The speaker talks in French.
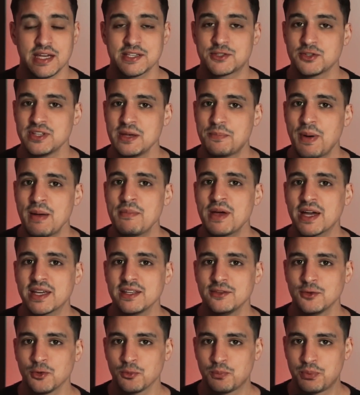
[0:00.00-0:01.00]
Et ce n'est pas
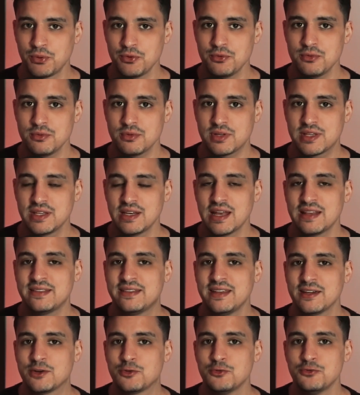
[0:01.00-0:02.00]
Marie non plus qui l'a
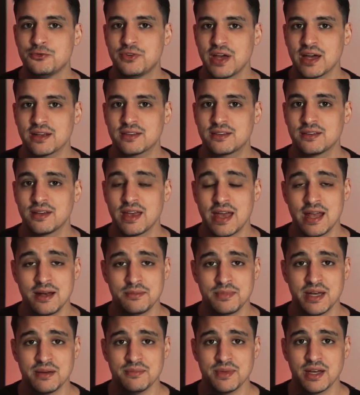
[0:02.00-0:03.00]
découverte
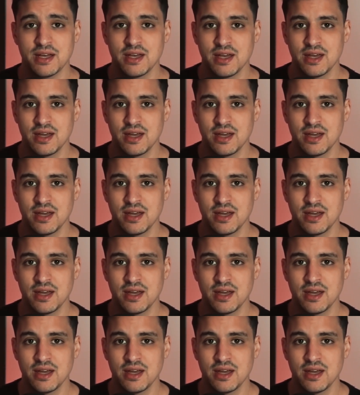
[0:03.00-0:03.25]
elle-même.